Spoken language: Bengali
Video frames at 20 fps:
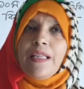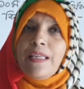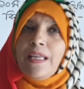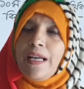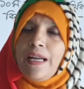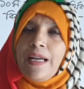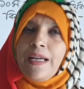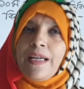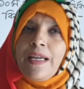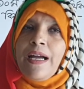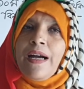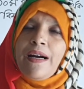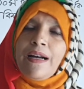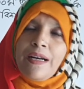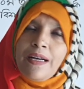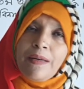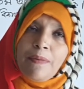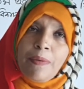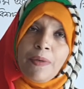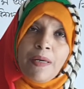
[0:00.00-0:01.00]
তার আগে
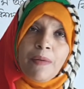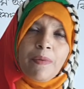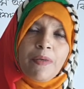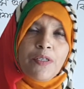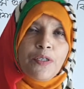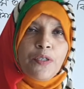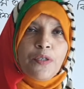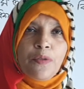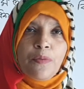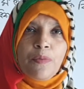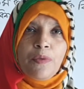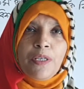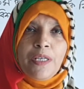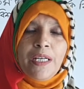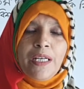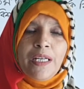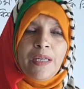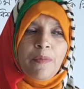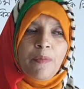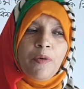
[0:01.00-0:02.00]
আরেকবার আমরা চোখ
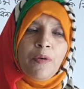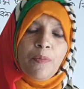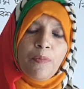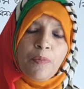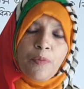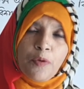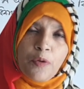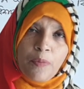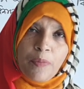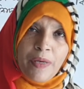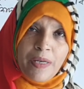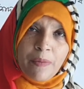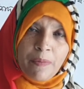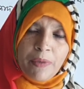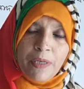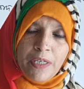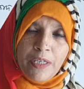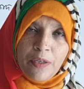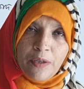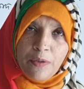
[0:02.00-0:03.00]
বুলিয়ে নিব পূর্বের
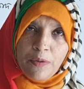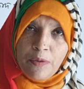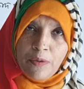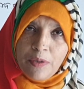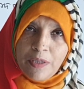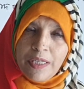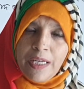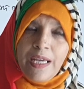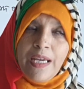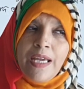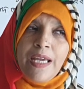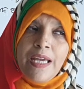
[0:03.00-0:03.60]
ভিডিওগুলোতে